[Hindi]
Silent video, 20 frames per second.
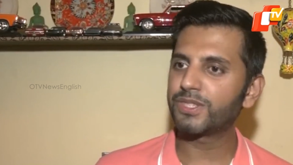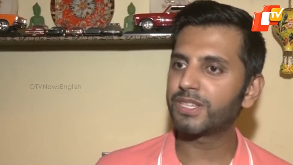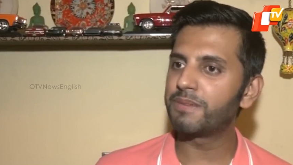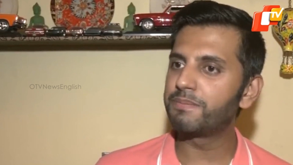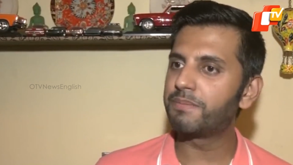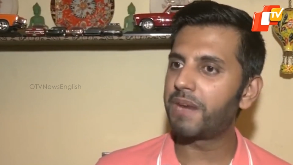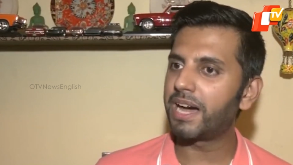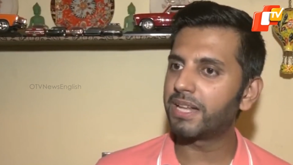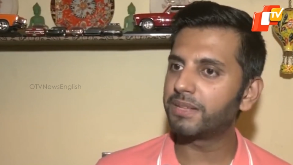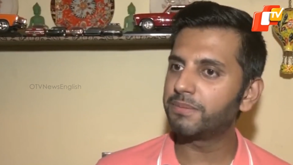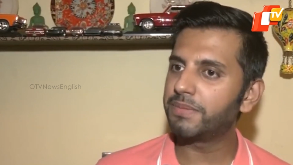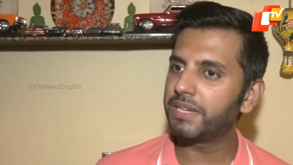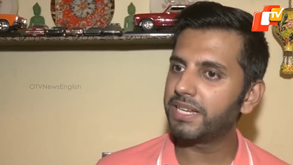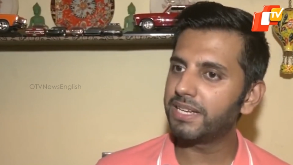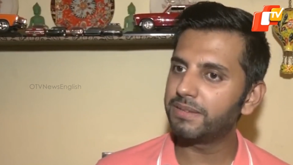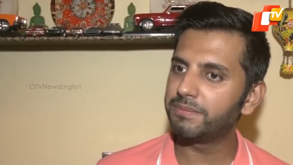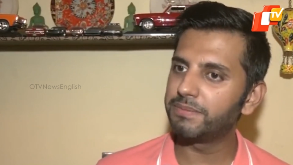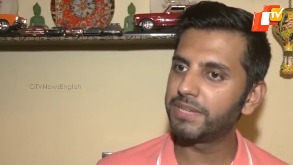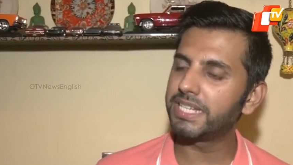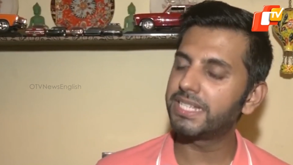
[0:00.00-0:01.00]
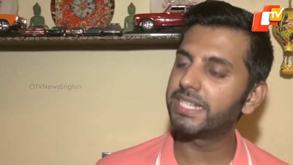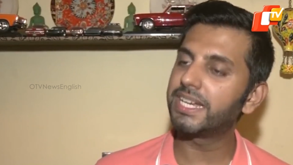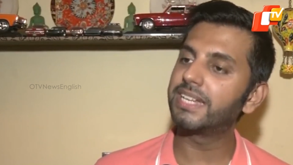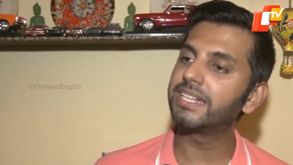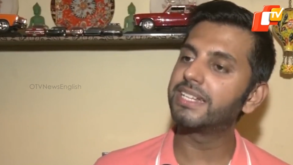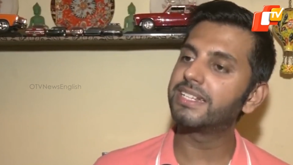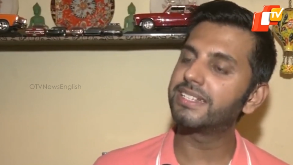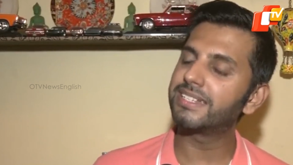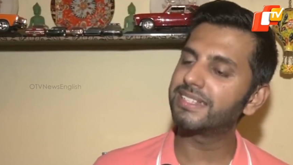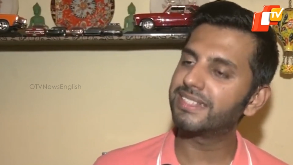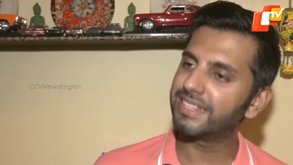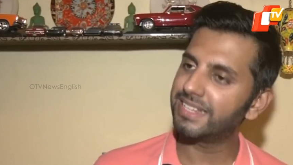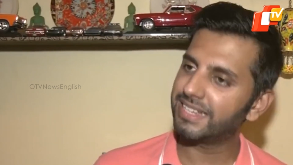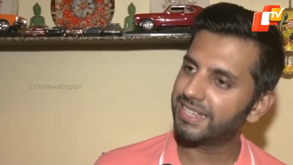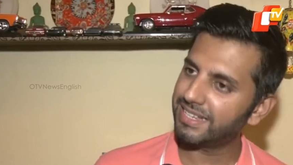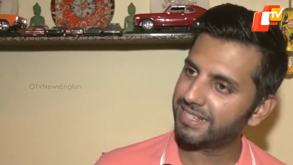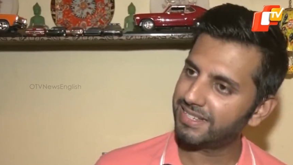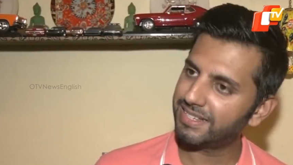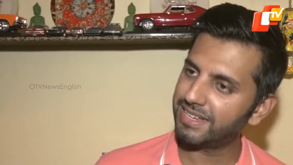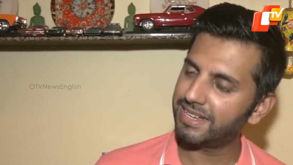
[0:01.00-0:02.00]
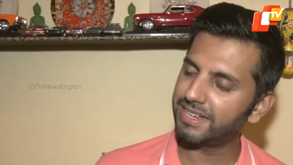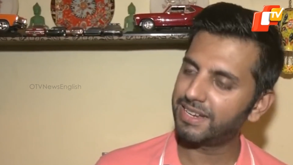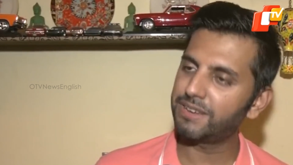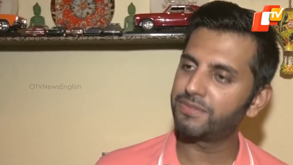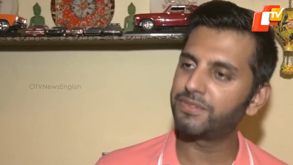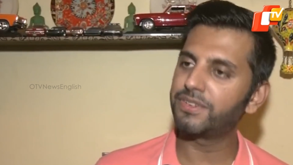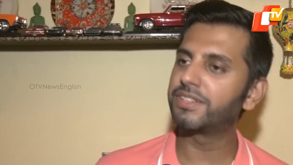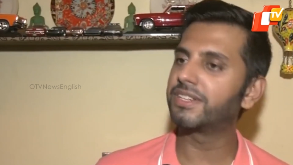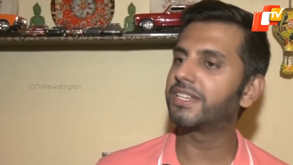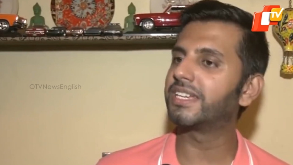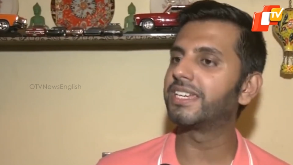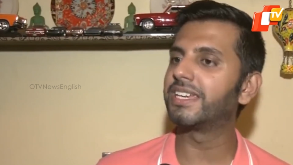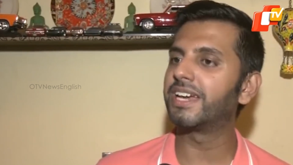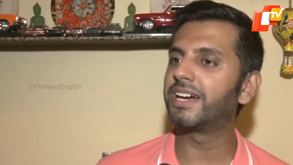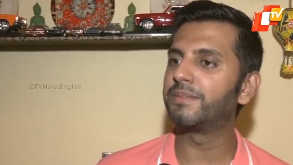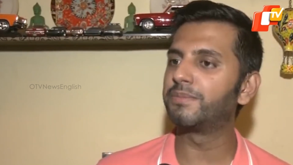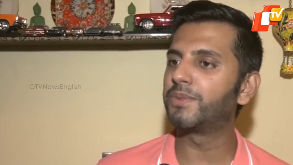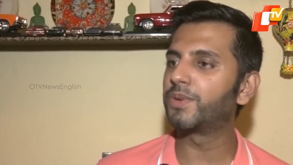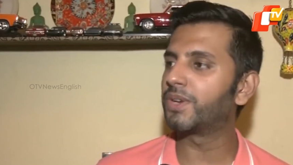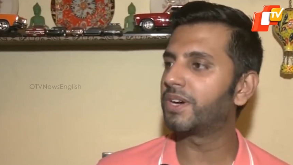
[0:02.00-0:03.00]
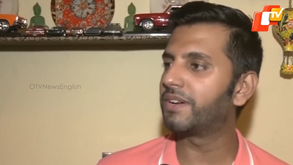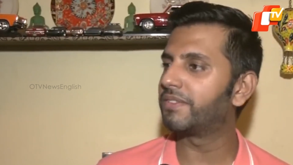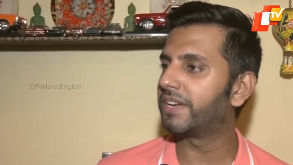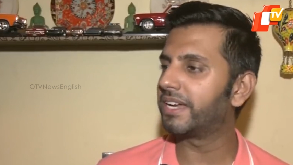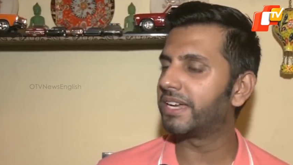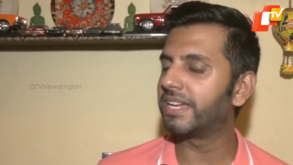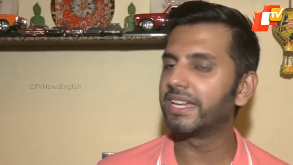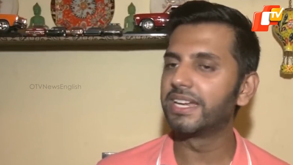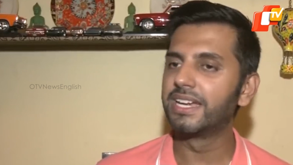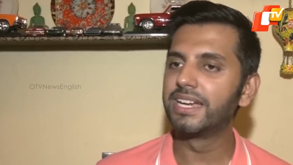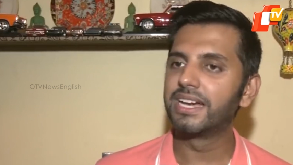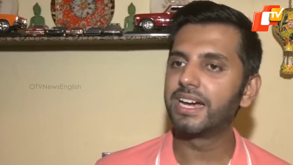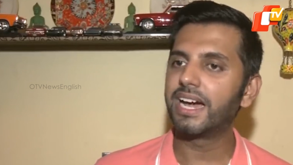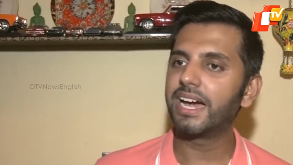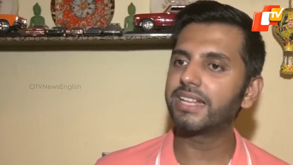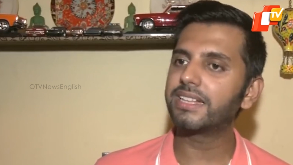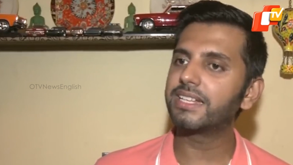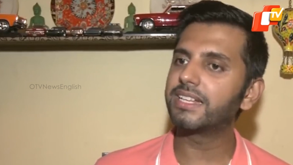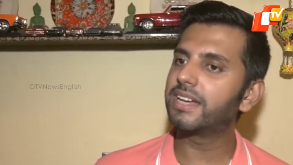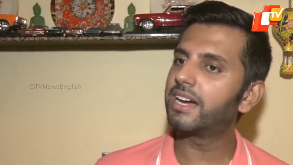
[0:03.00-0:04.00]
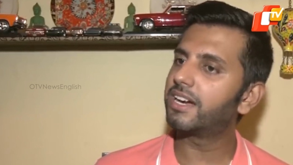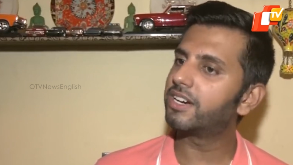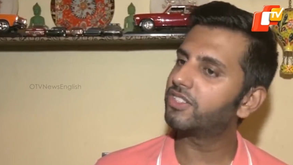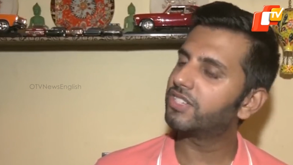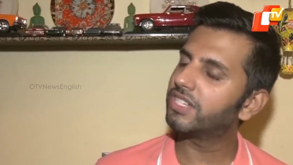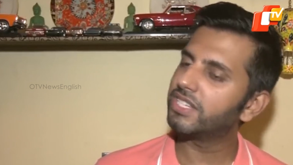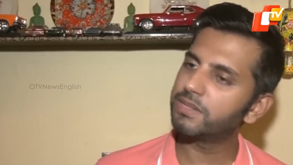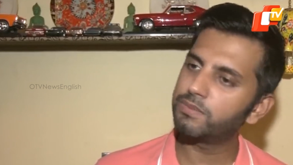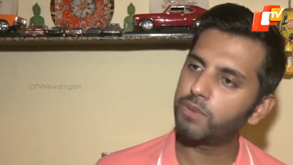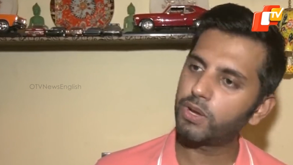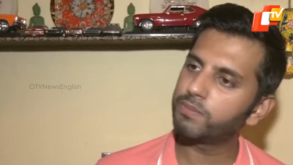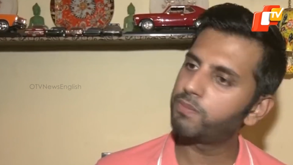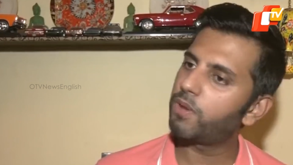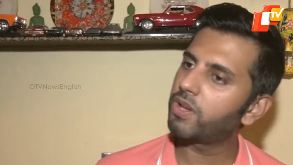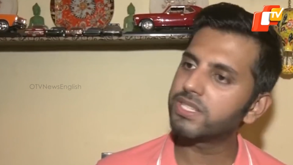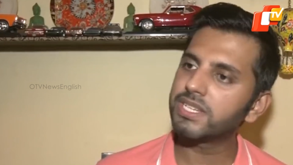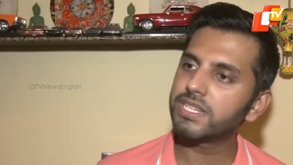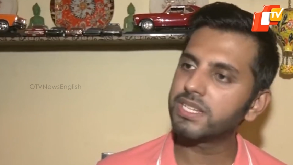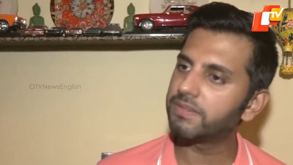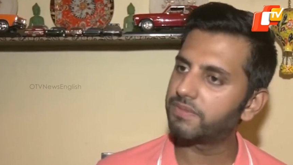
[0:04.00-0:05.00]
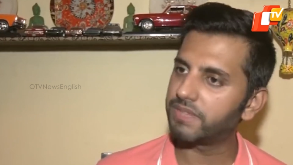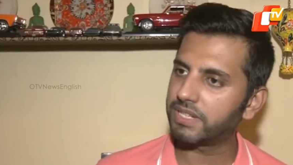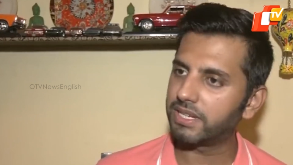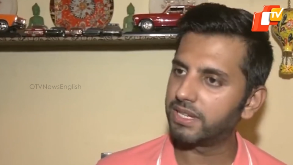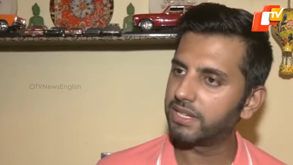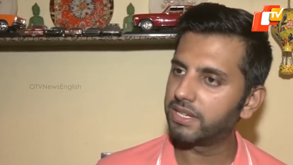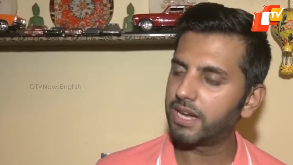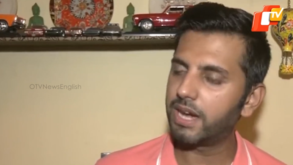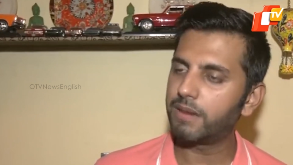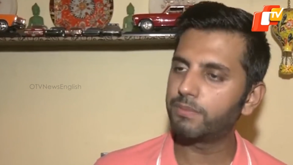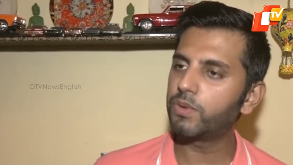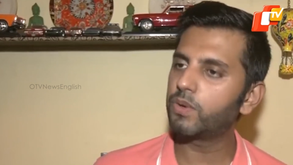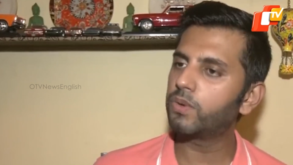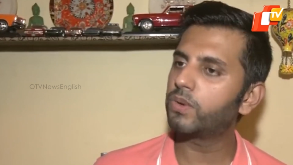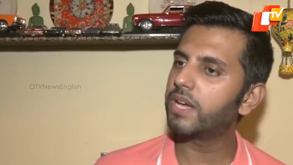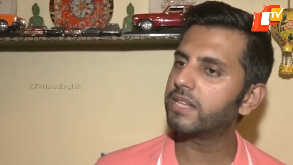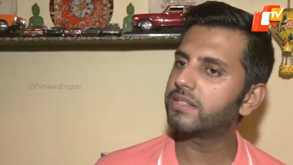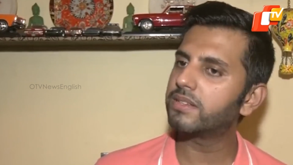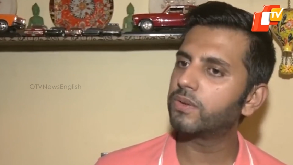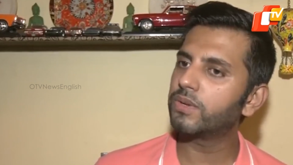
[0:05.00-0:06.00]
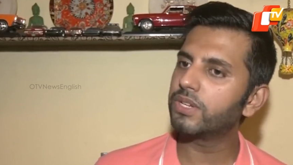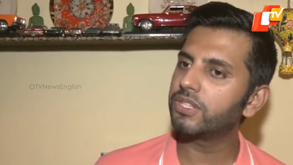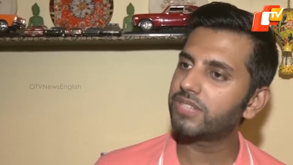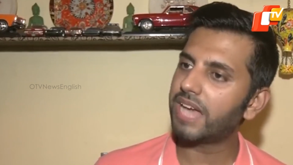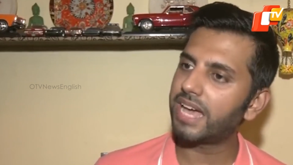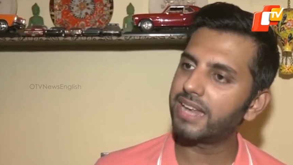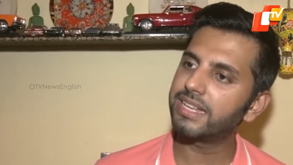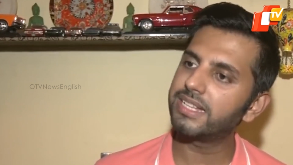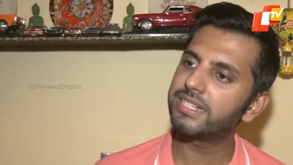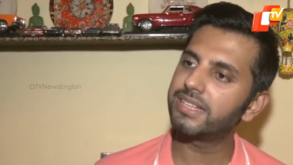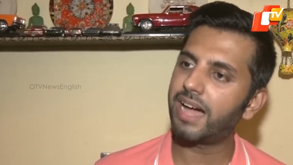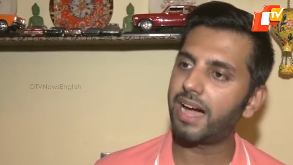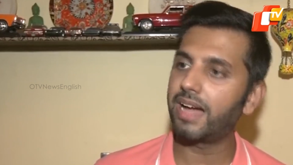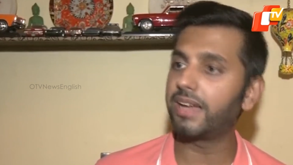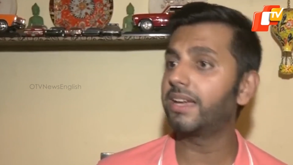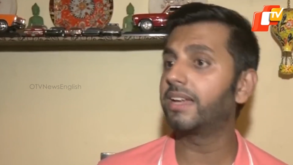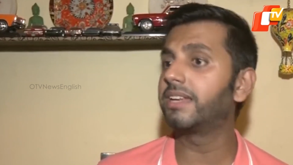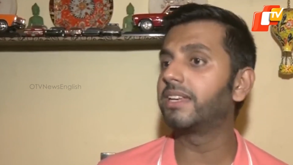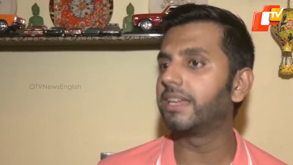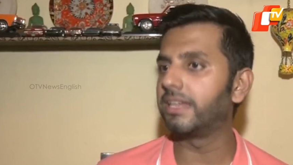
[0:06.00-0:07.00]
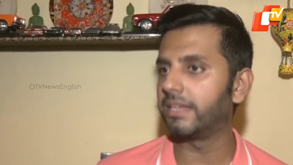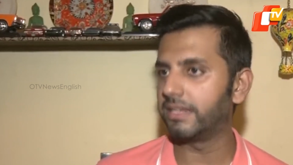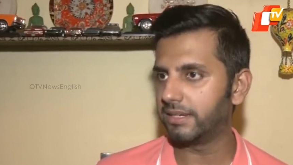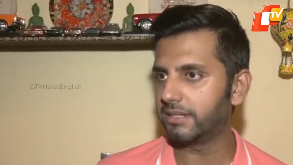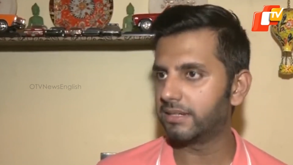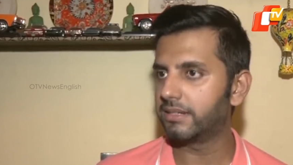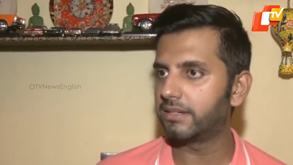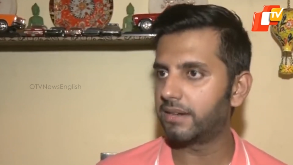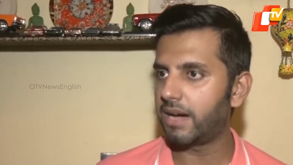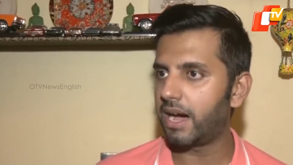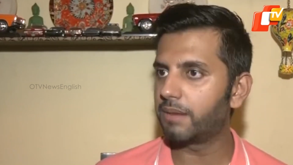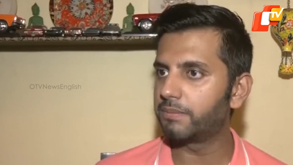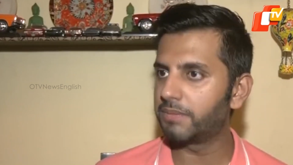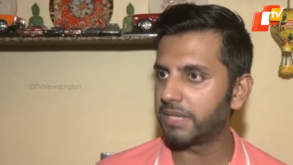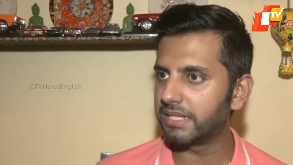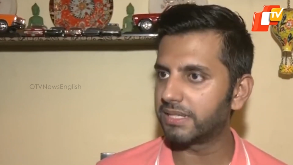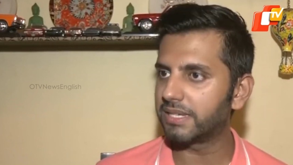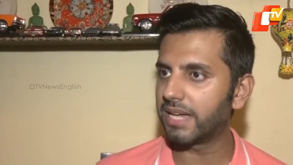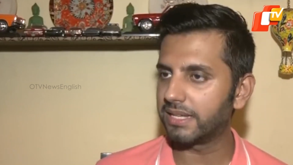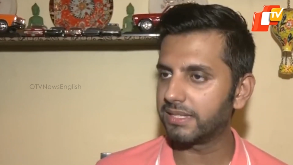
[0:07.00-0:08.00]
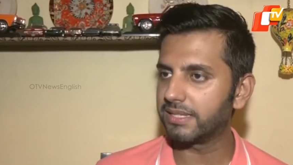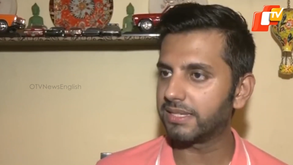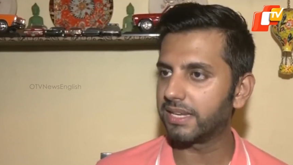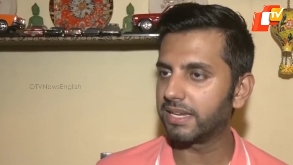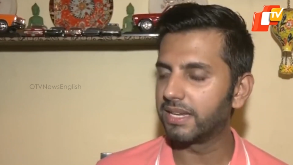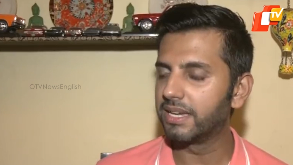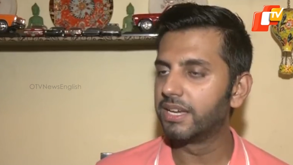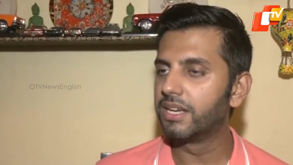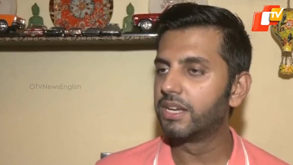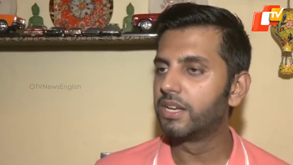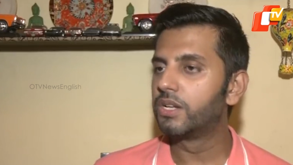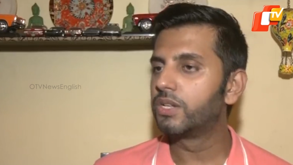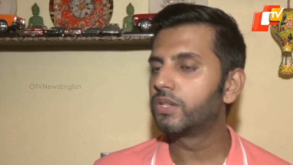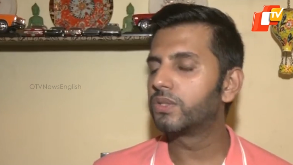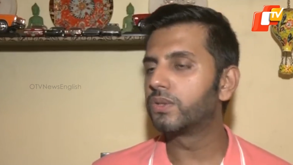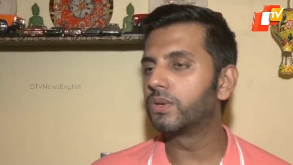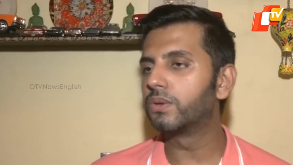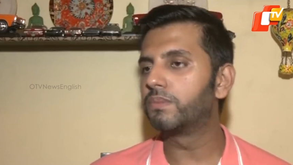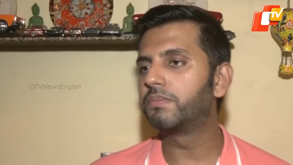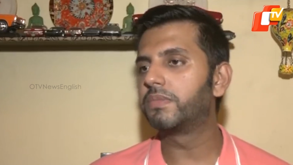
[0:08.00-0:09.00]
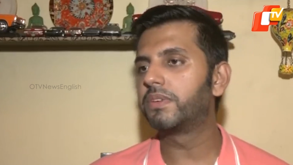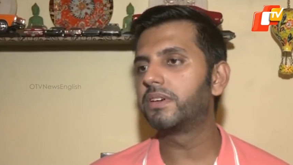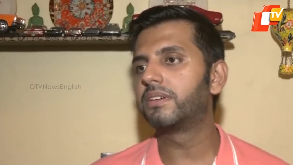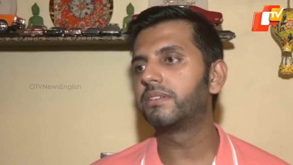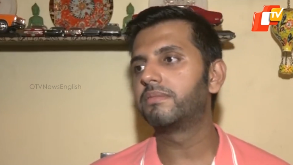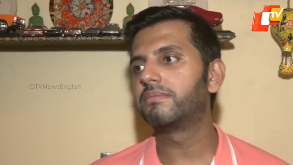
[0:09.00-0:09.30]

उसके बाद भी मीडिया ने जिस तरीके से कवर किया हम लोग का वेडिंग आई थिंक हर चीज बहुत पॉजिटिव थी हम लोग को ऐसा कोई चैलेंज आया नहीं आम इंसान से सो so,